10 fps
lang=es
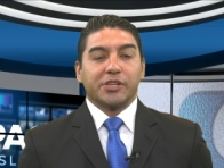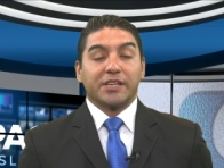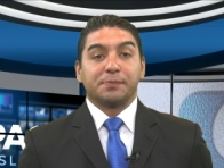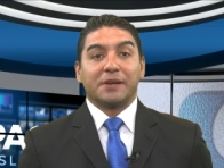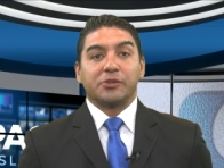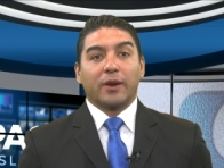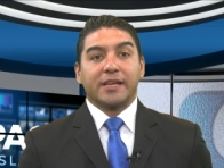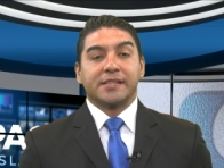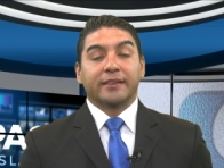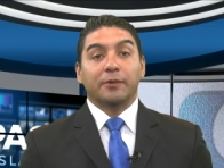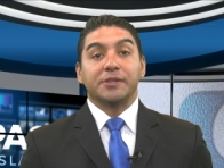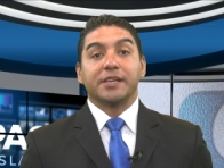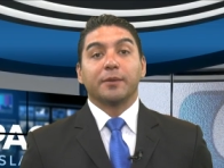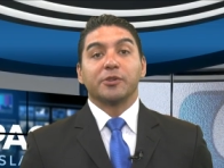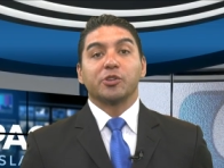en Espacio Legislativo y
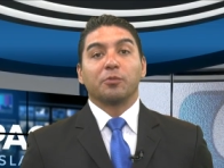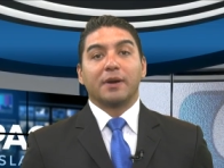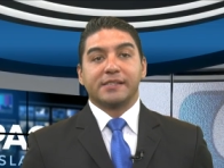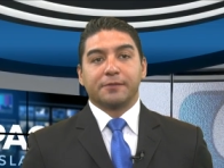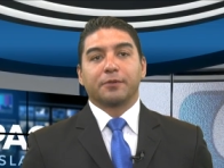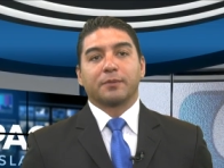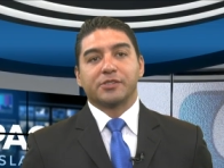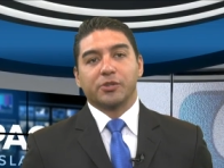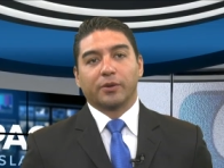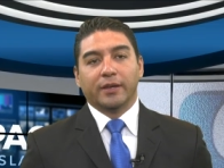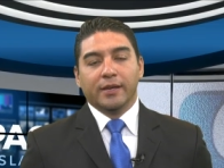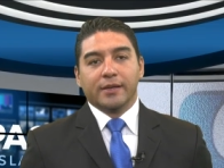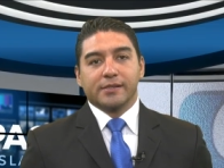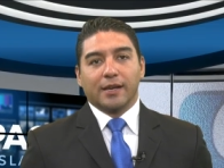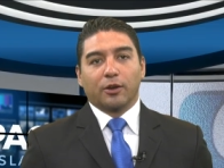seguimos con más información.
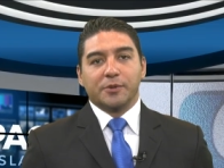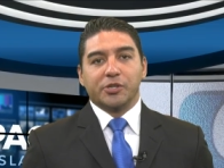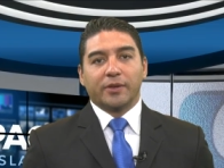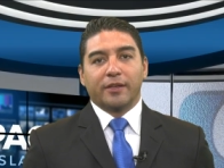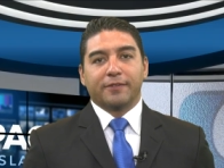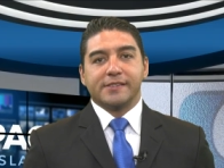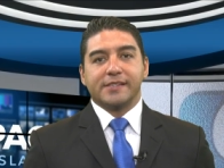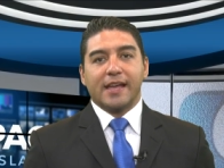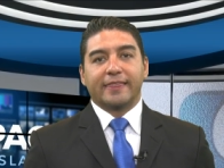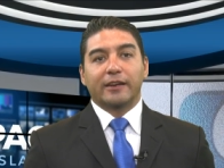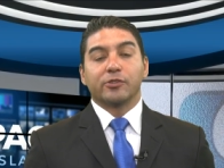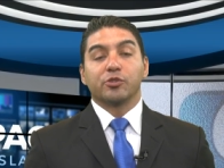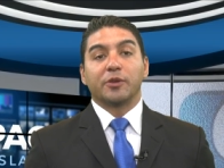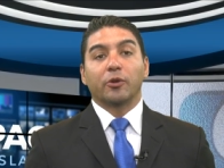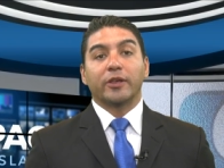Es que la Comisión de Defensa del
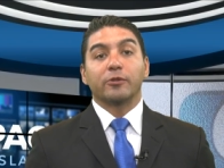Consumidor y el